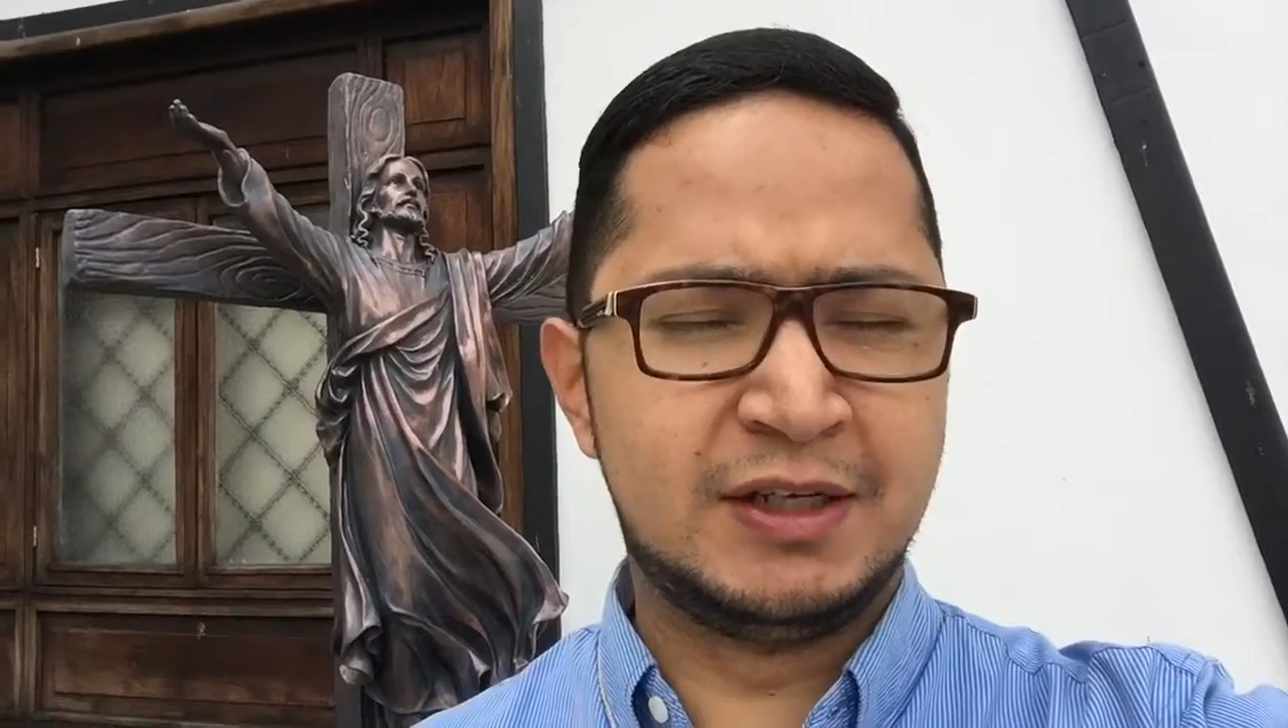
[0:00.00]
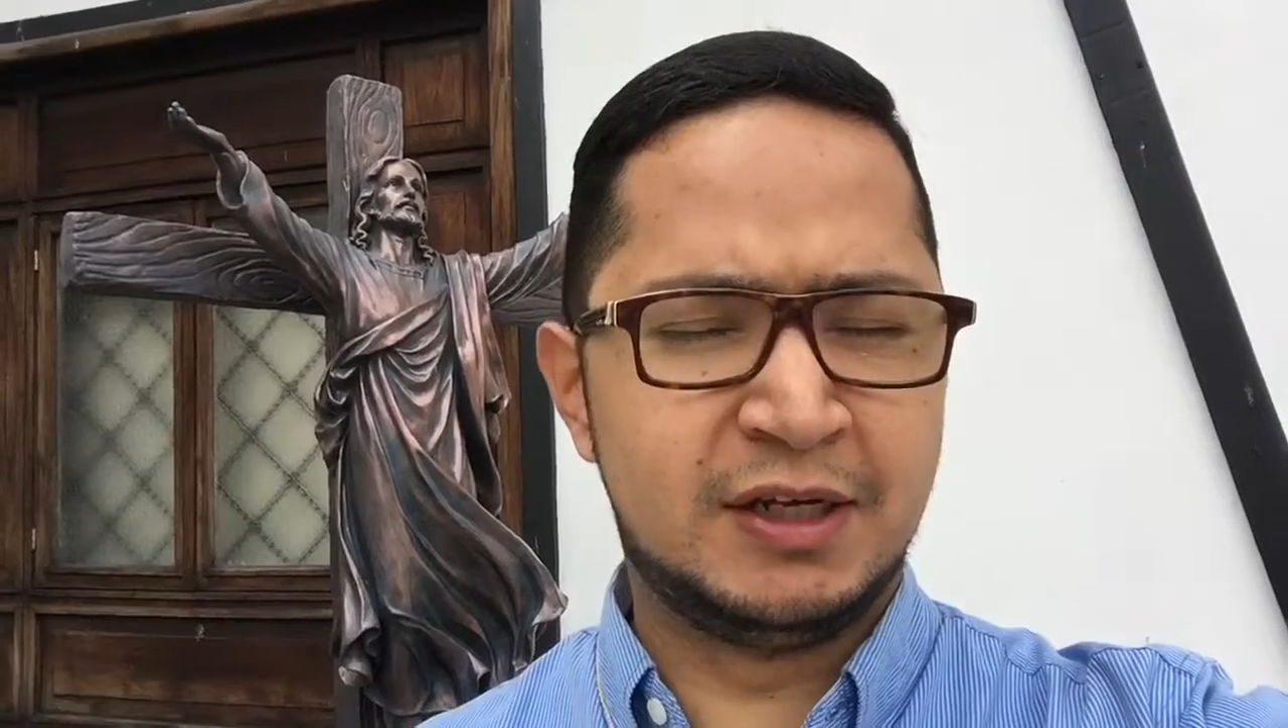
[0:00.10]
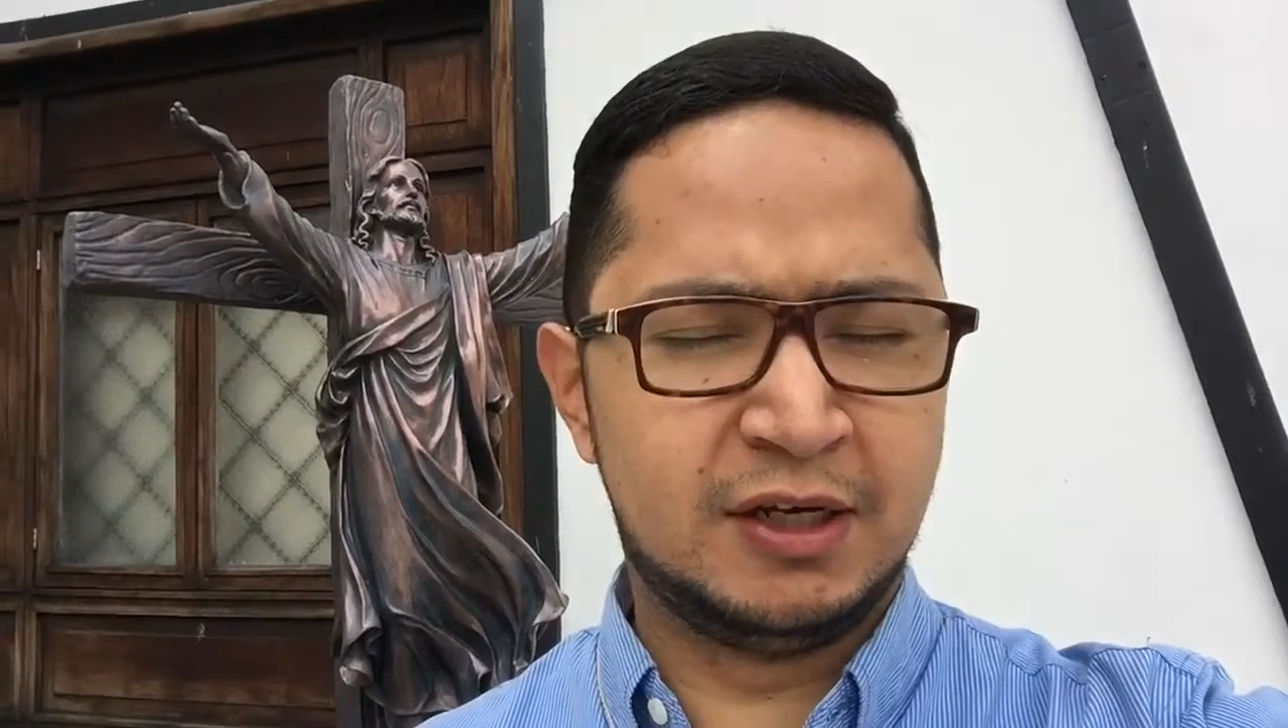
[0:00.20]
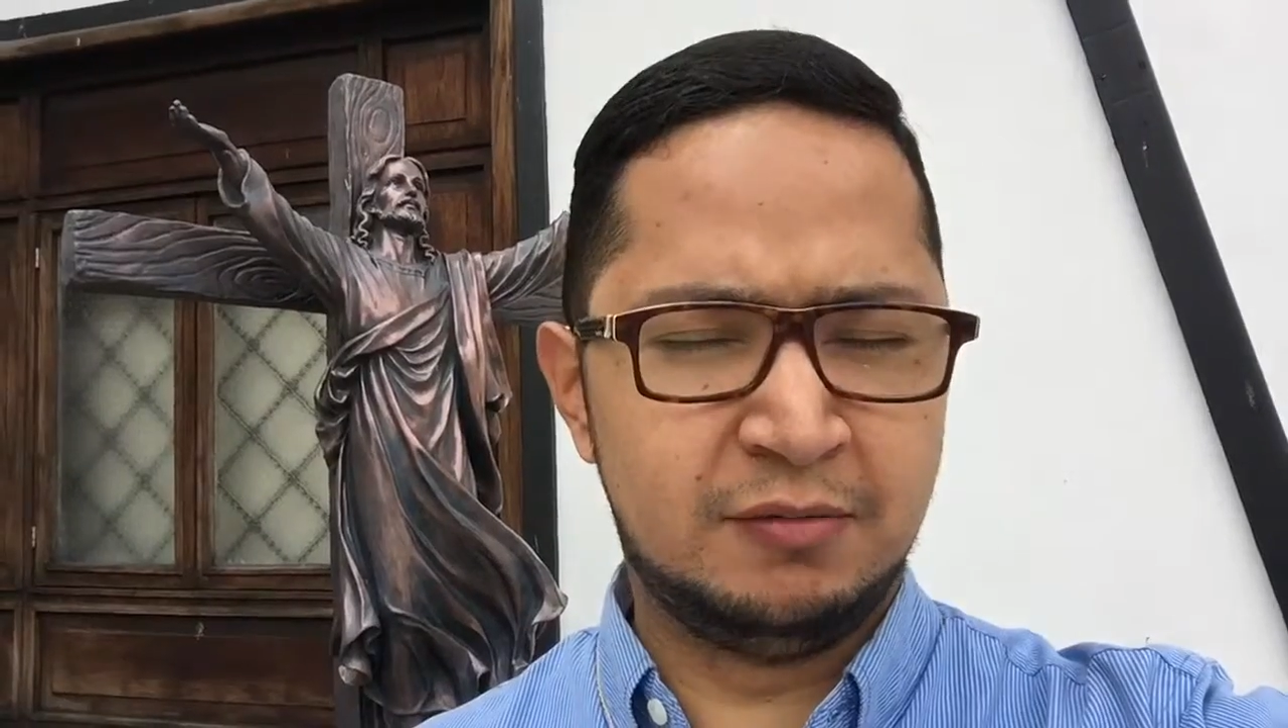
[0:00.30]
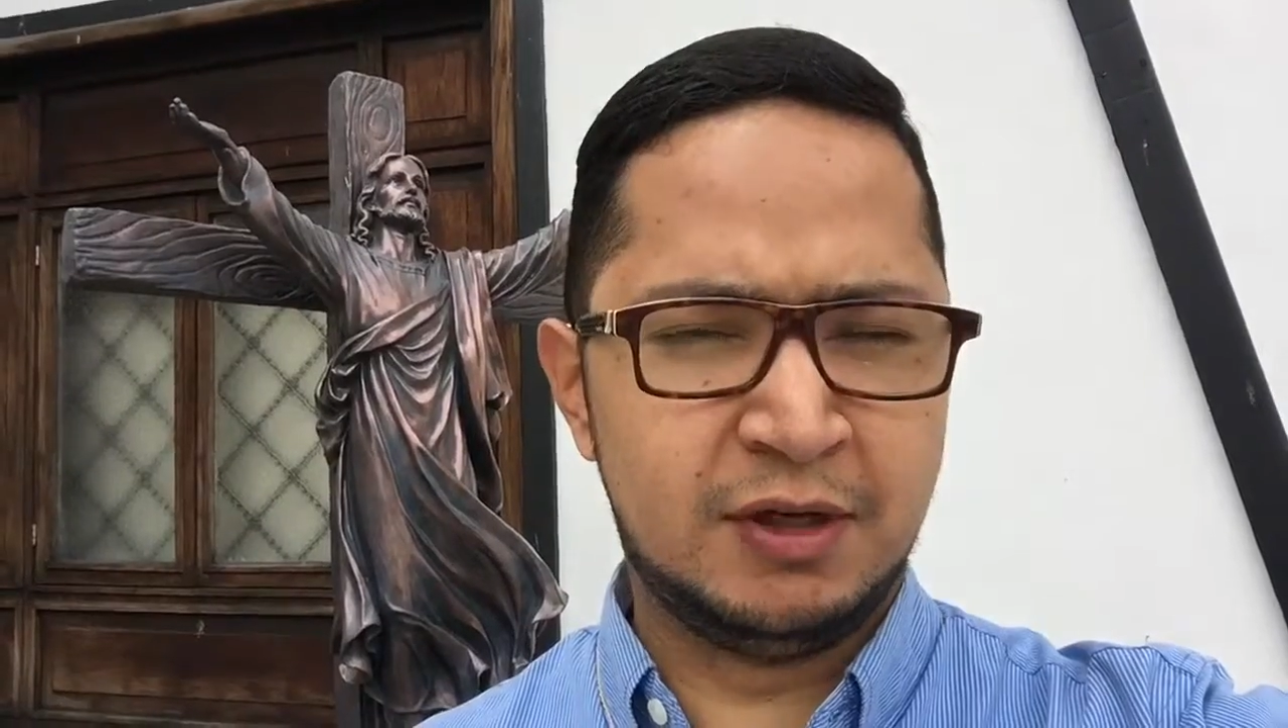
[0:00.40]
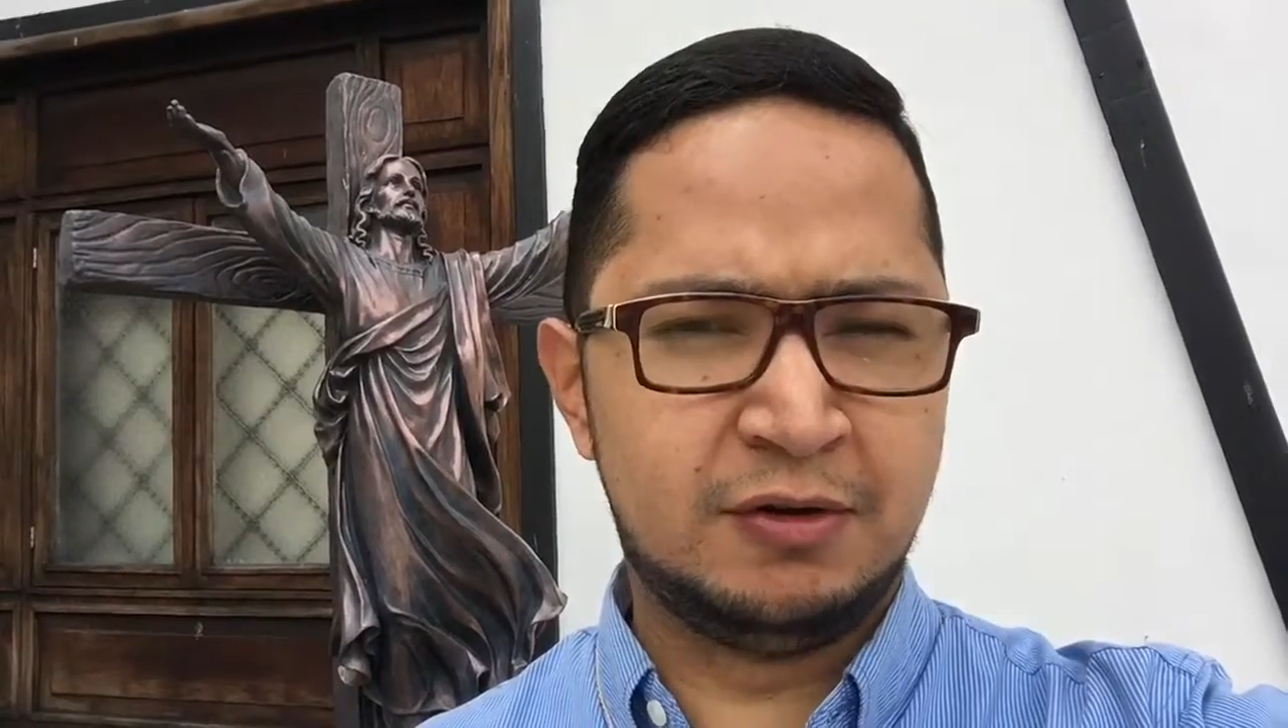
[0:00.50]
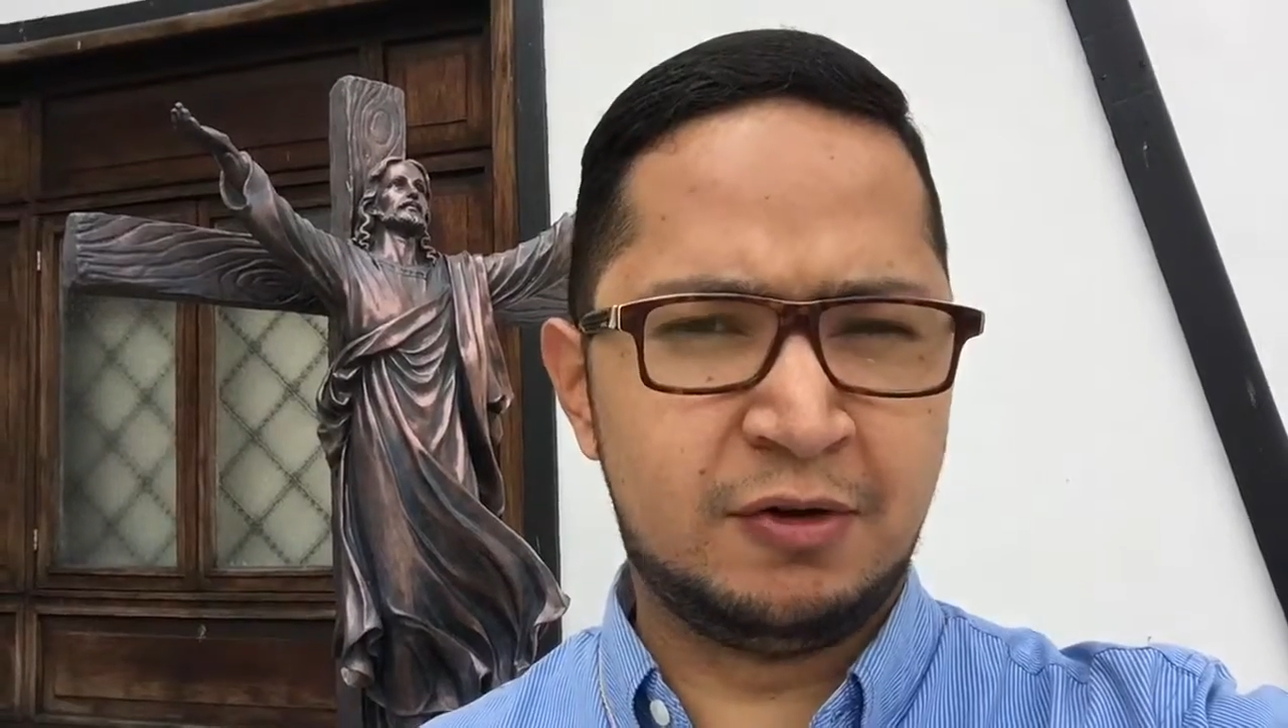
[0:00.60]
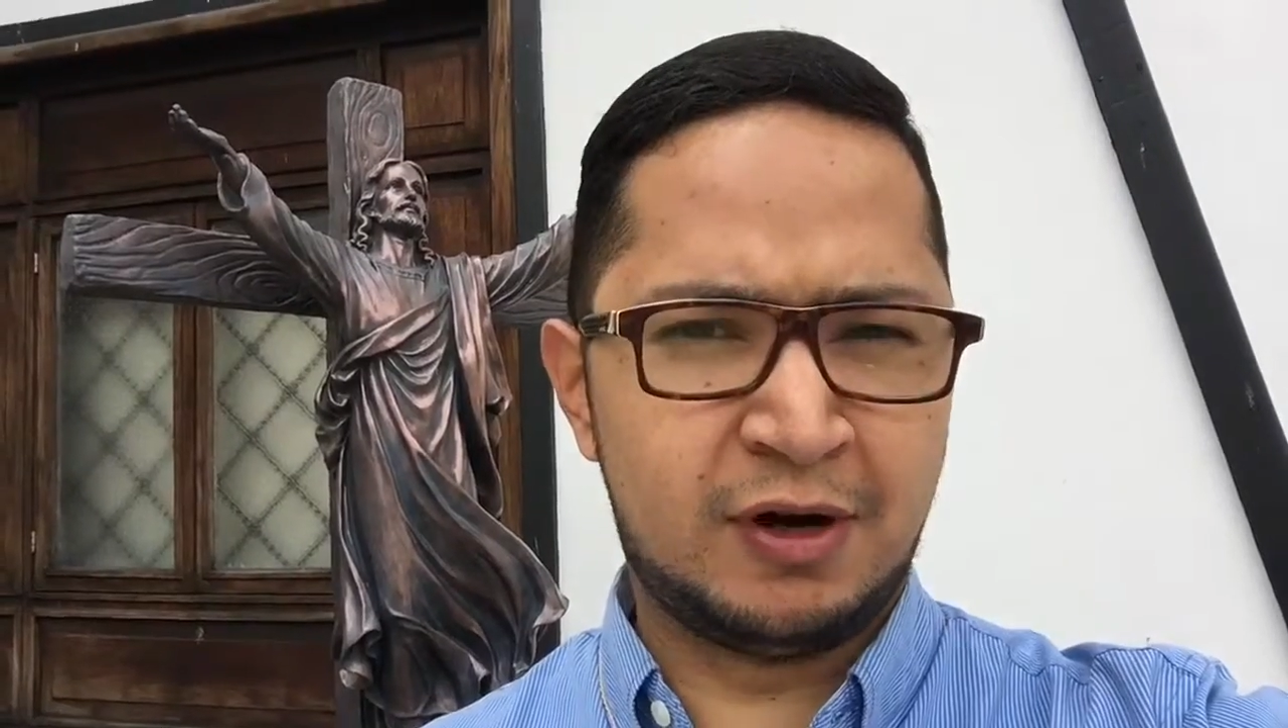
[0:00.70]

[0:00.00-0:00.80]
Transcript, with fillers: seguimiento